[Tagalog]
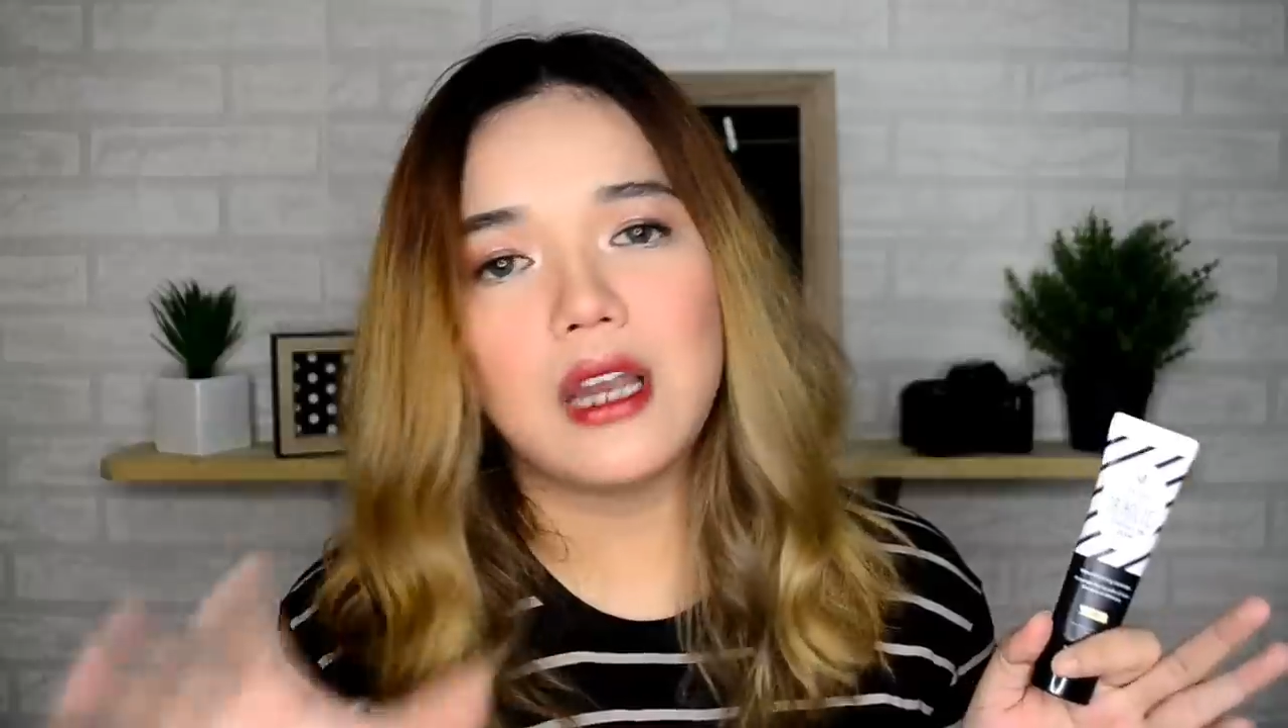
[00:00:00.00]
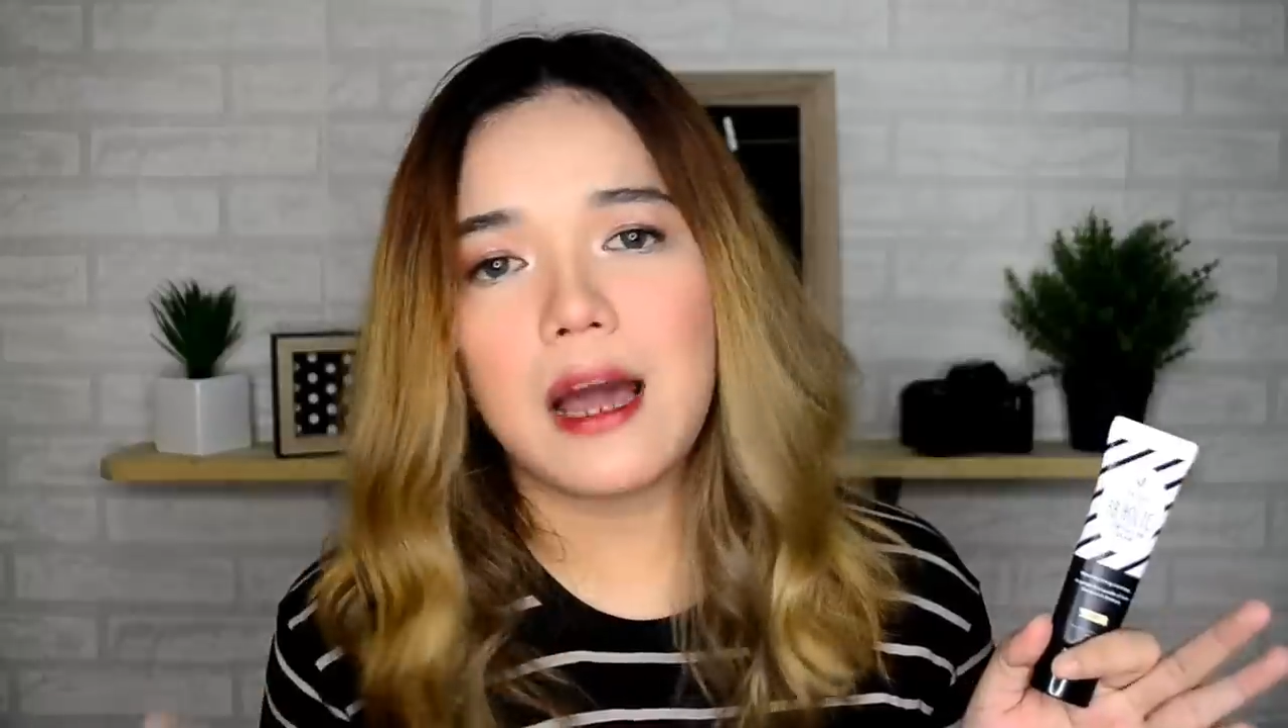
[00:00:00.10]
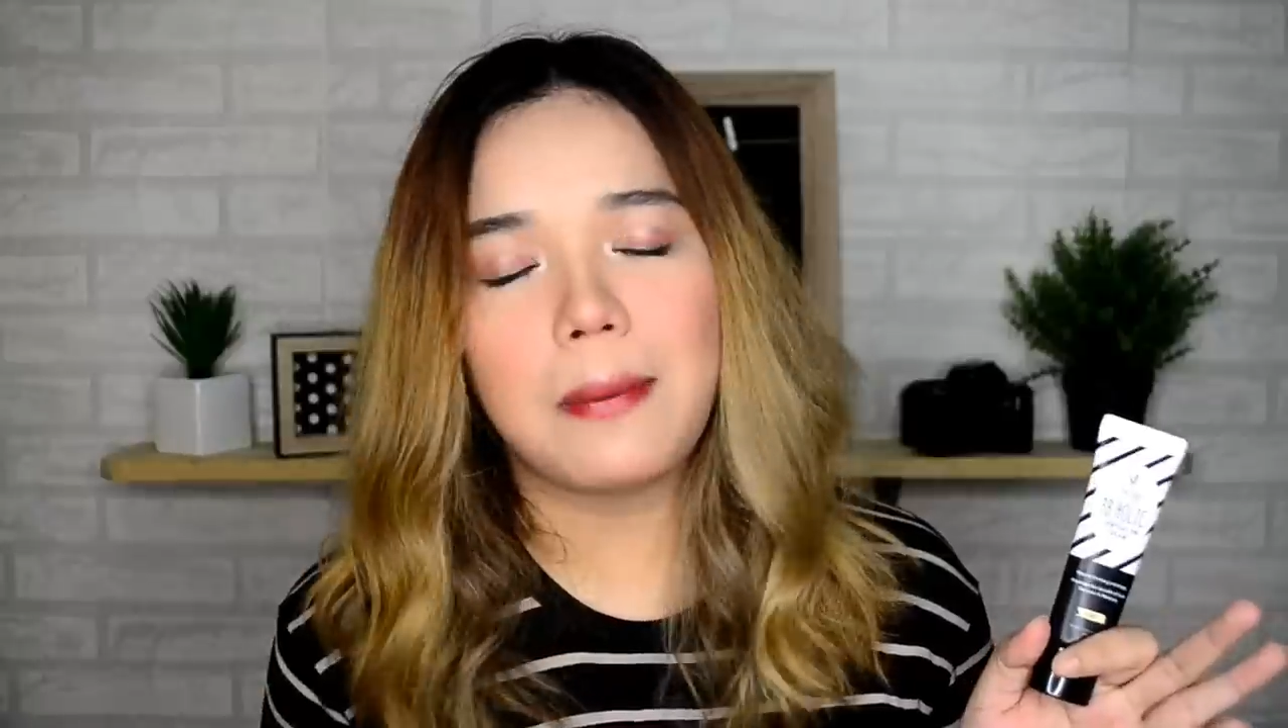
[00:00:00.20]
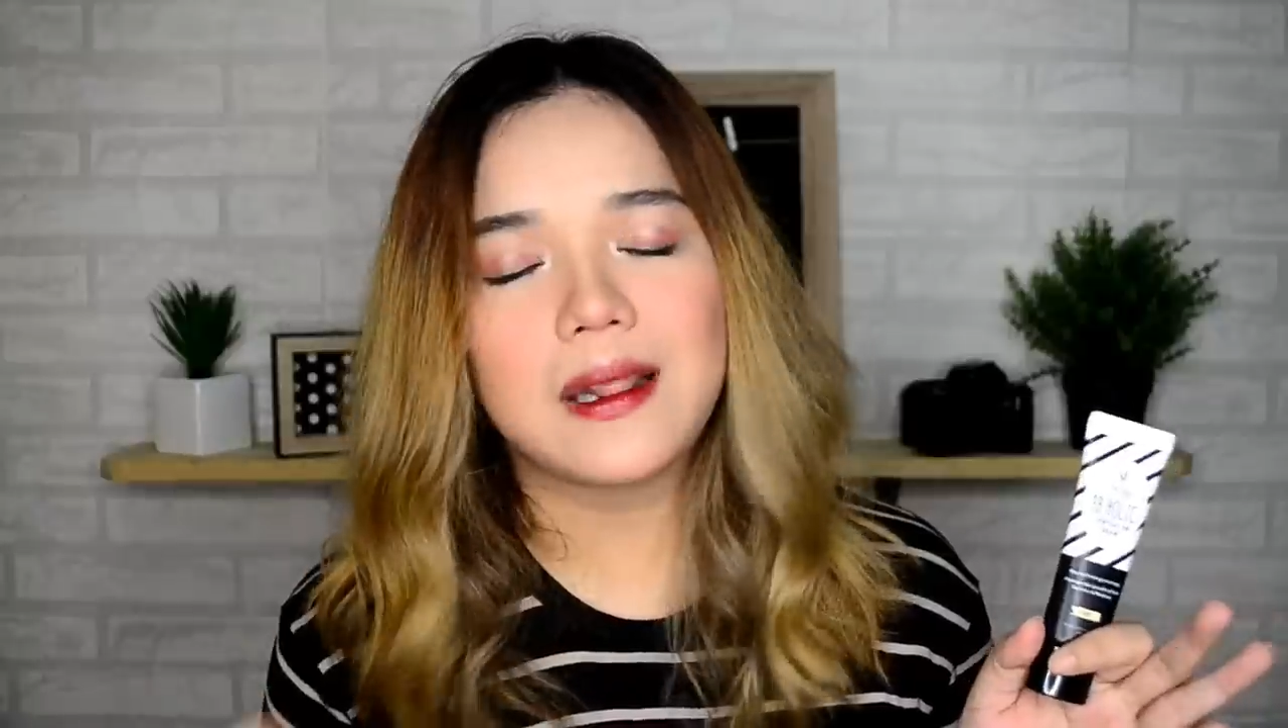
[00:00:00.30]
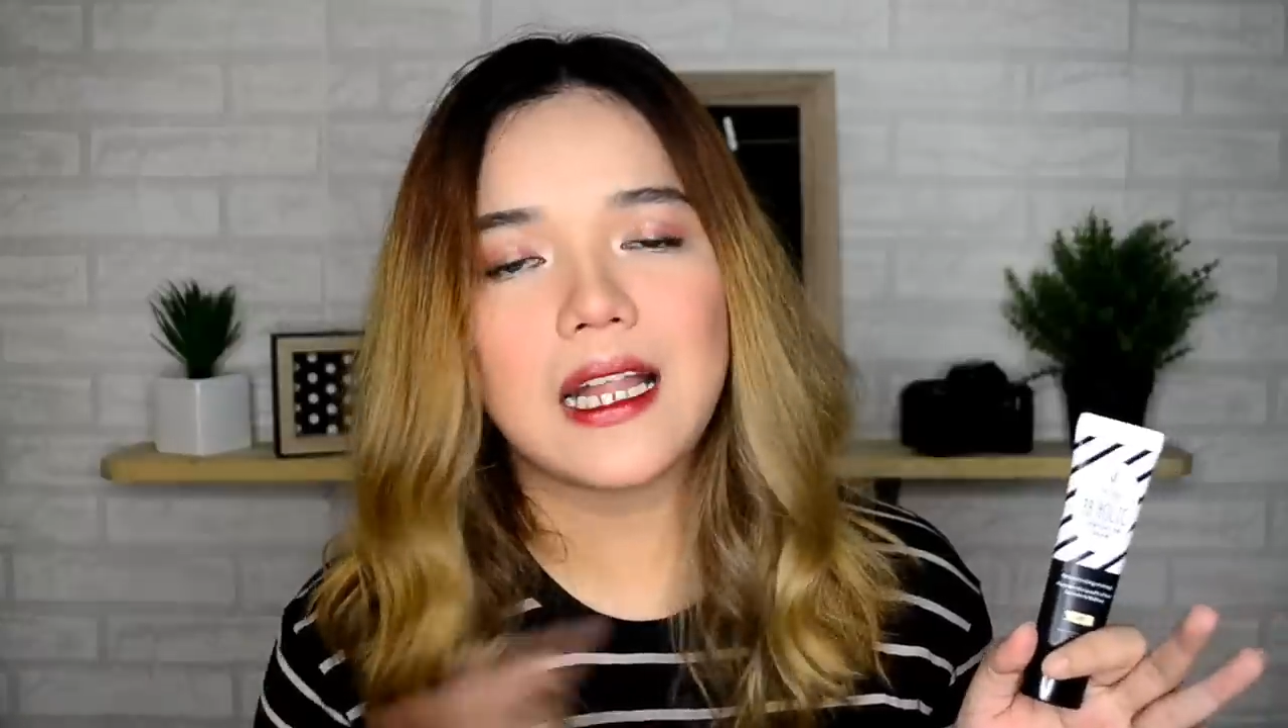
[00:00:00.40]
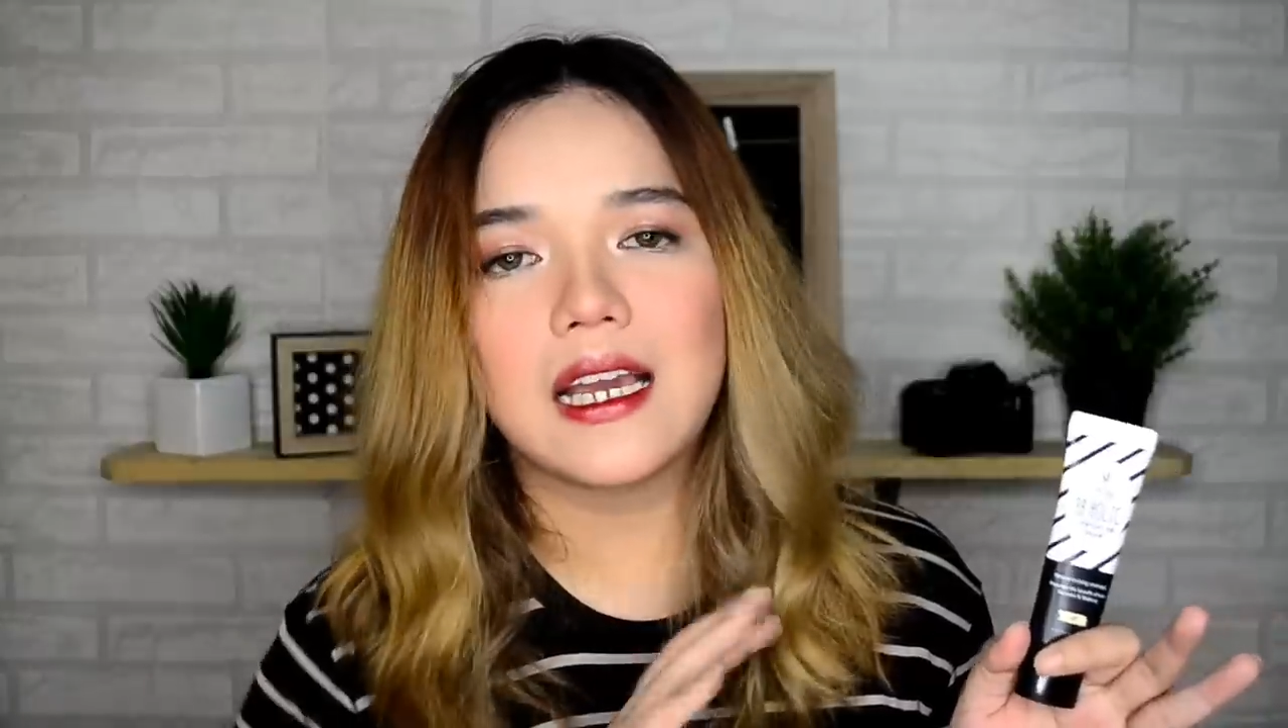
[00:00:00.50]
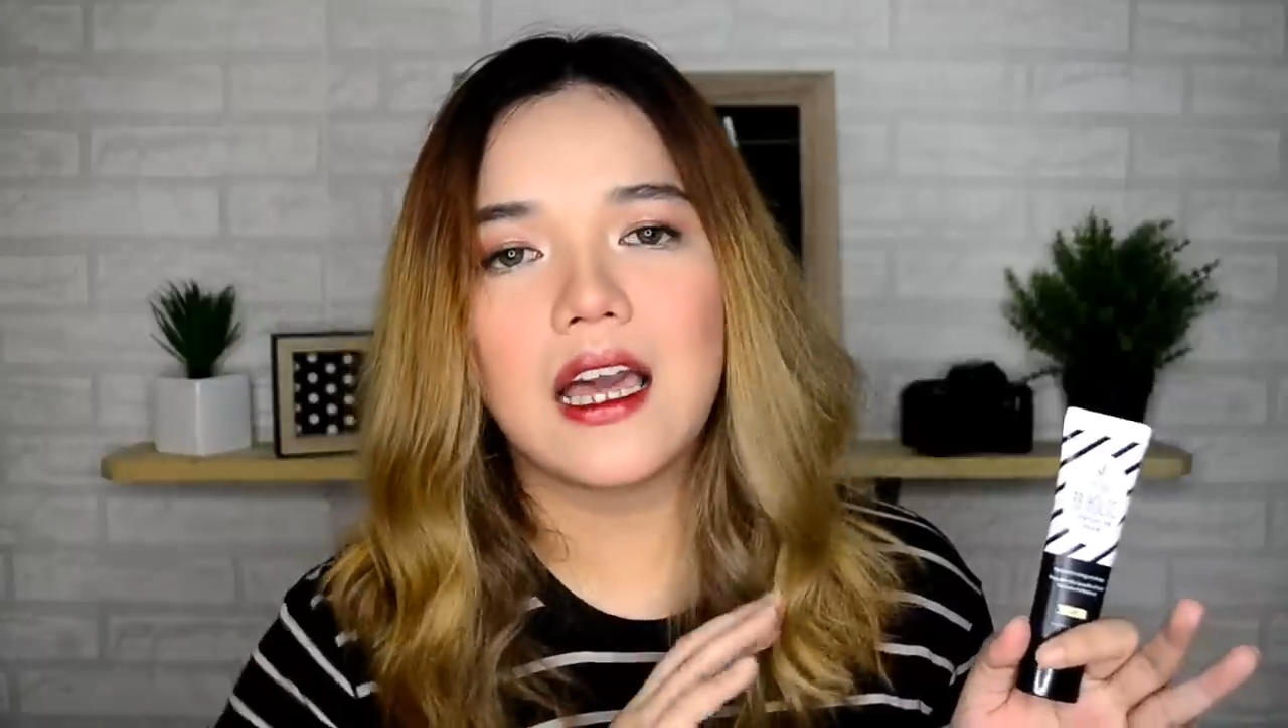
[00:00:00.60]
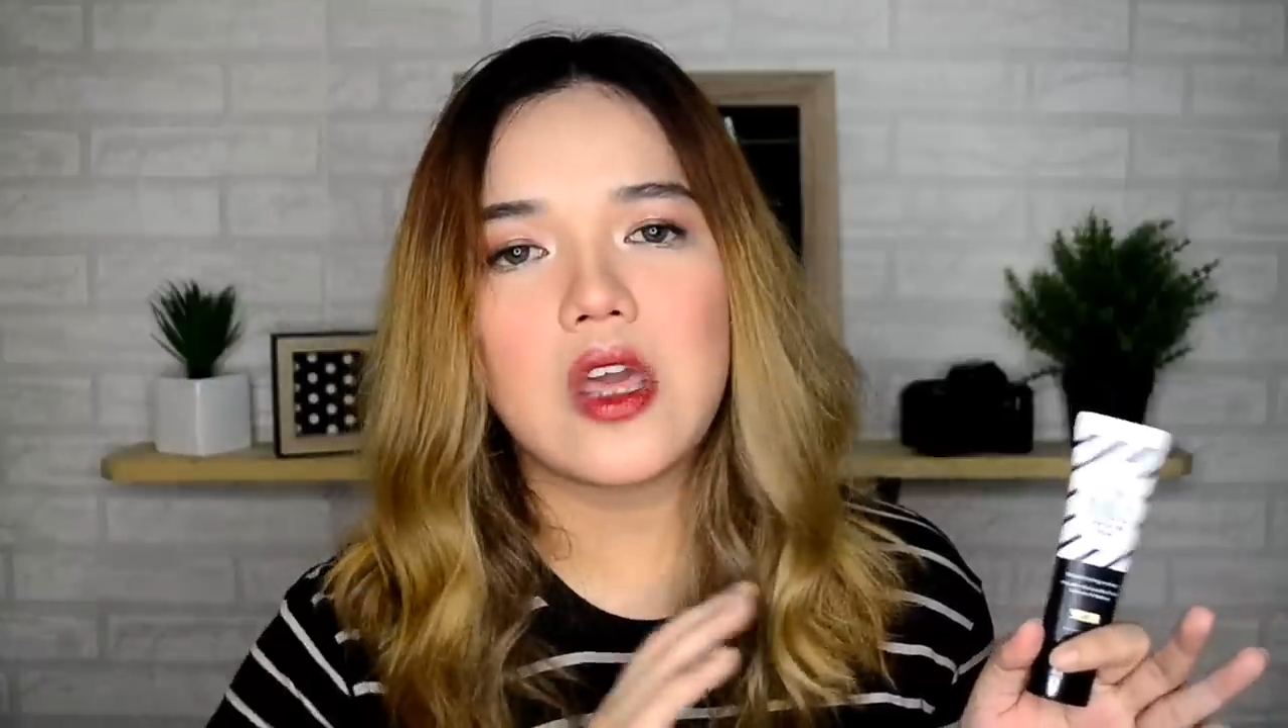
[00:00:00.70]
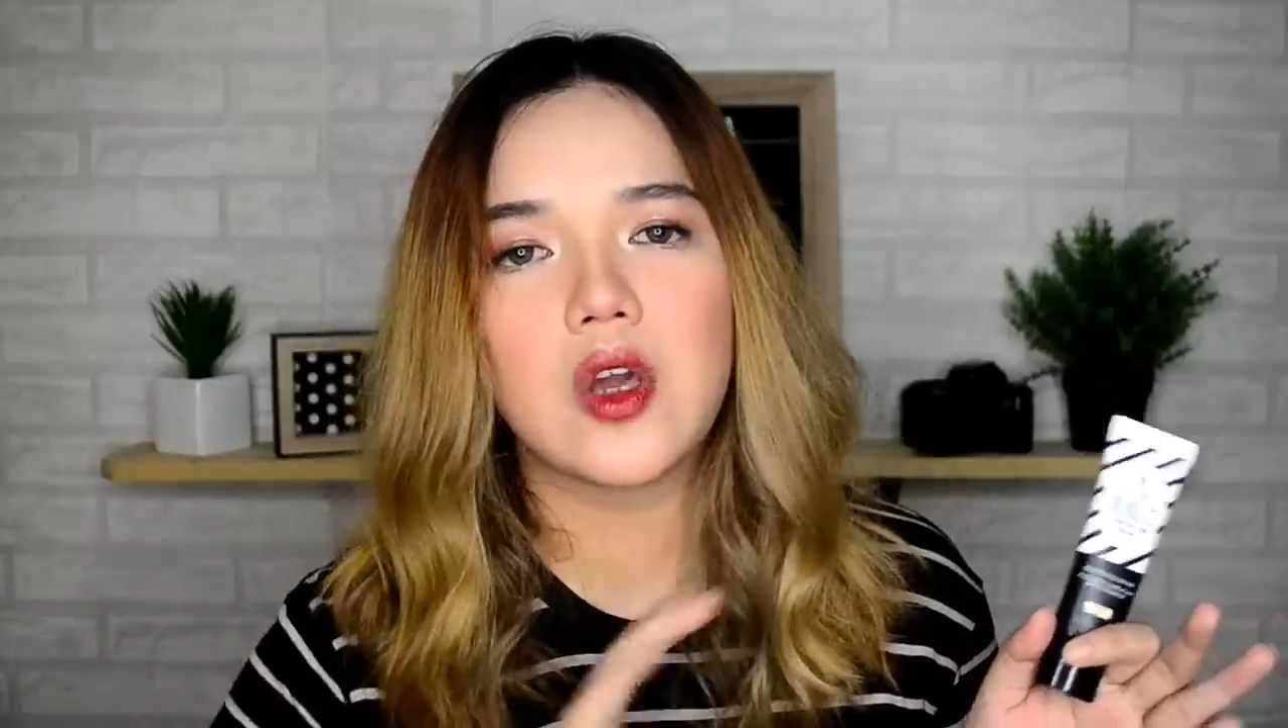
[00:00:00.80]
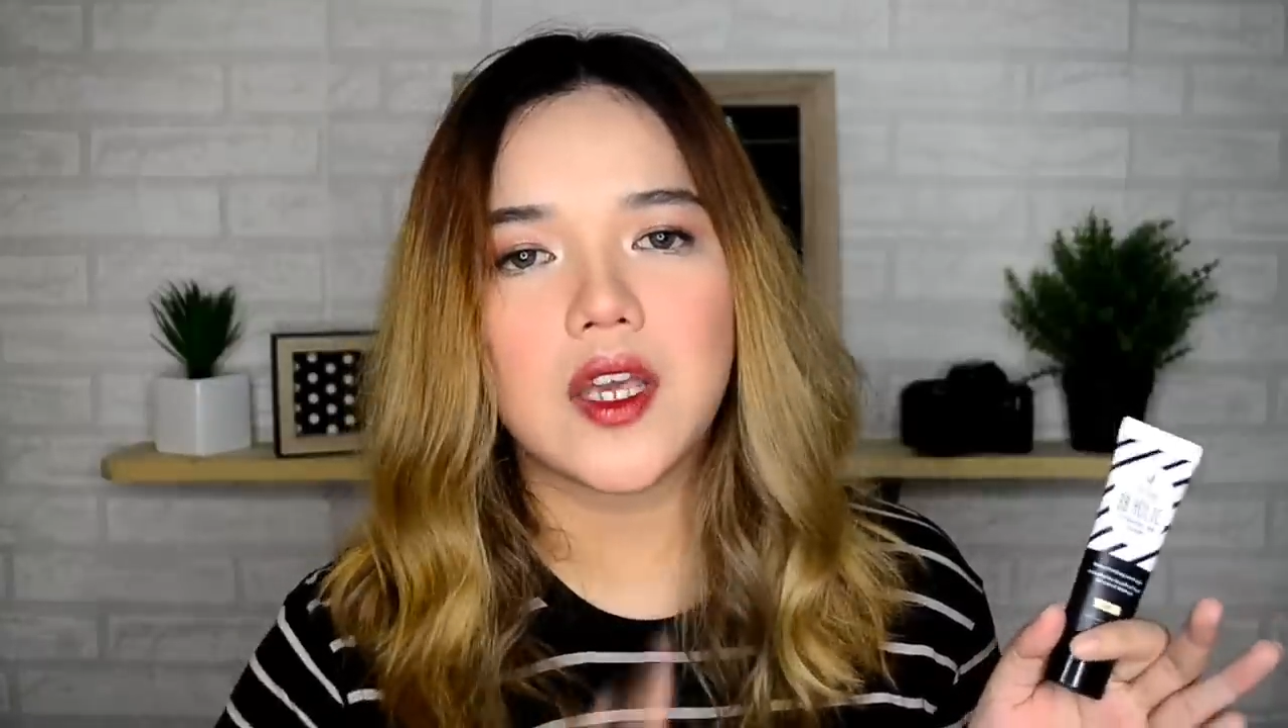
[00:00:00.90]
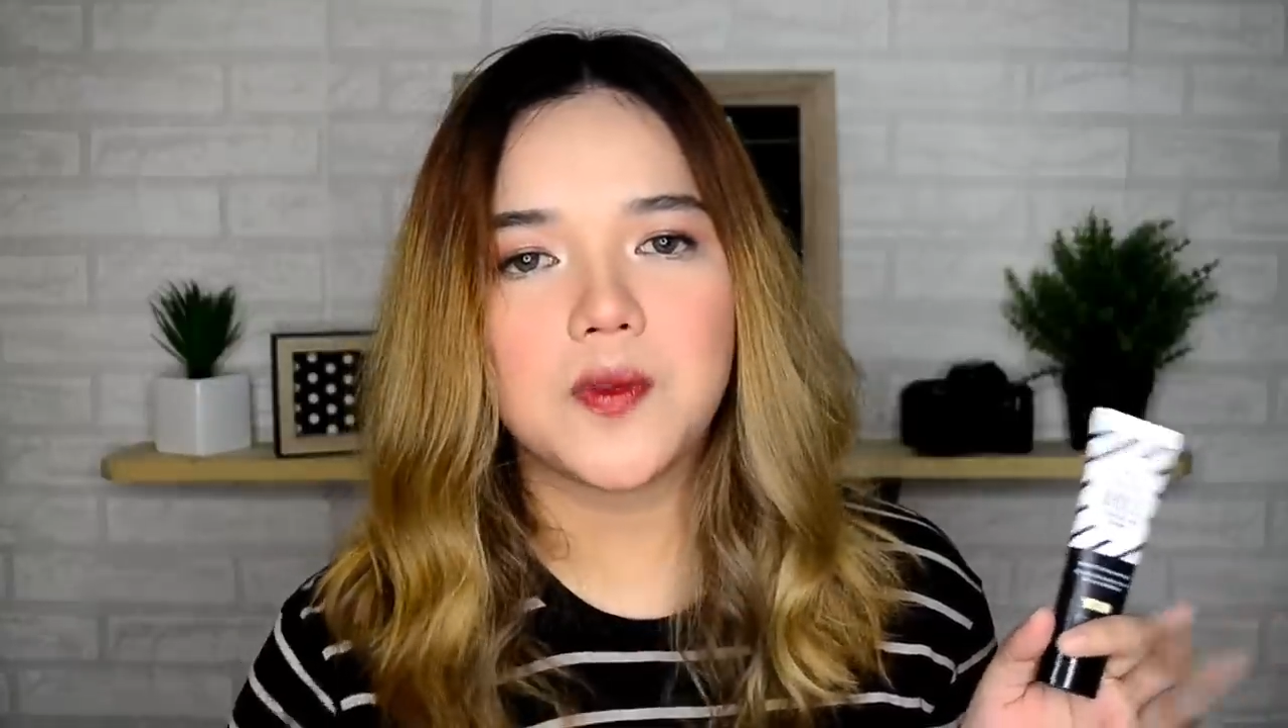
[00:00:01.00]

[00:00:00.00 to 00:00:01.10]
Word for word: wala pa talaga kayong